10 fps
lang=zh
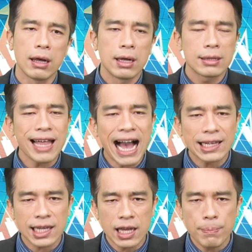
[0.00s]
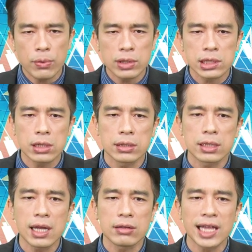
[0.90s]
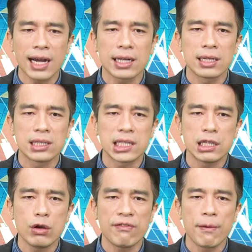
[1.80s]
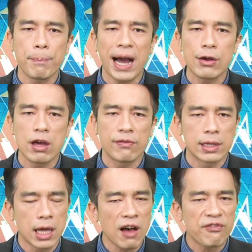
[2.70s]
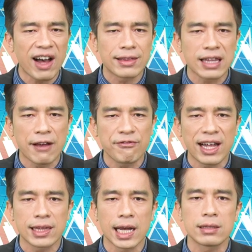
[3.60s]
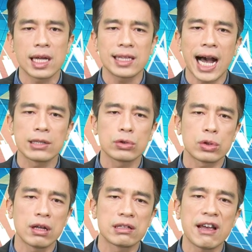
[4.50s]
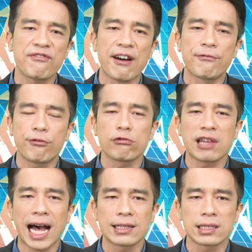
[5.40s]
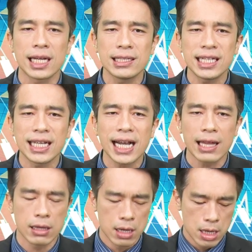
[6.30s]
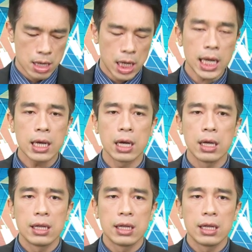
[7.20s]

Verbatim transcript: 大跌一波之后呢，到当年的七月份、八月份啊，反弹反弹，那大家都觉得在反复打底。但是你一看，哎。